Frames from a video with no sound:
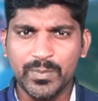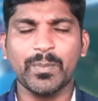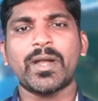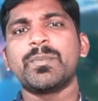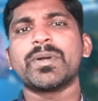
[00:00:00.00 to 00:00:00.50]
இப்போ
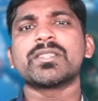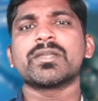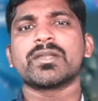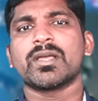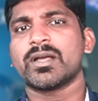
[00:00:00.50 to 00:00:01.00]

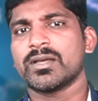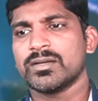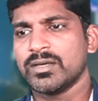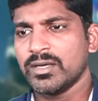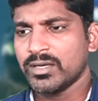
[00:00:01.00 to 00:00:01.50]
பயன்படுத்திகிட்டு இருக்காங்க
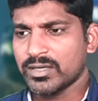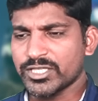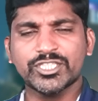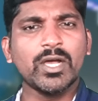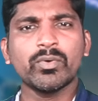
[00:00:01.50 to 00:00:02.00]

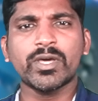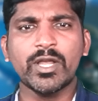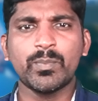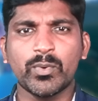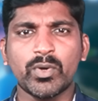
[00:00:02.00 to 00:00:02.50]
ரஷ்யா
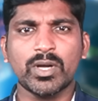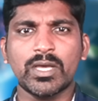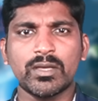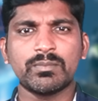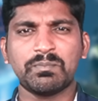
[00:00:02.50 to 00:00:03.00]
உக்ரைன் போரில்
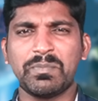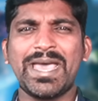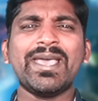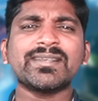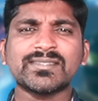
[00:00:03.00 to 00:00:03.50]

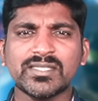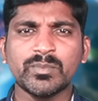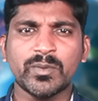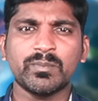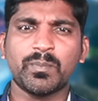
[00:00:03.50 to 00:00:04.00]

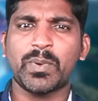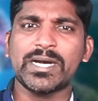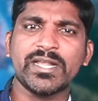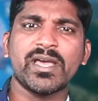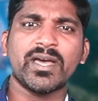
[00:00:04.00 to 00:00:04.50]
மேக்சிமம்
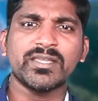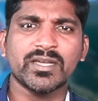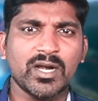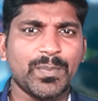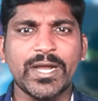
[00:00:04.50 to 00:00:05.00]
பழைய
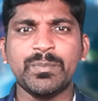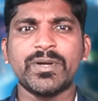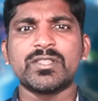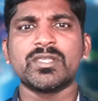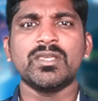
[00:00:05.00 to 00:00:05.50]
ஆயுதங்கள்
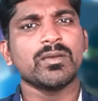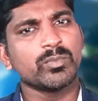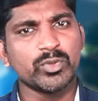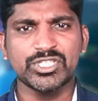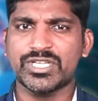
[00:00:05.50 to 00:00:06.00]
பயன்படுத்தி
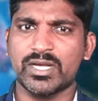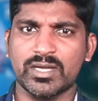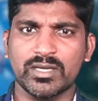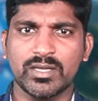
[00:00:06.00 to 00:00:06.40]
முடிச்சிட்டாங்க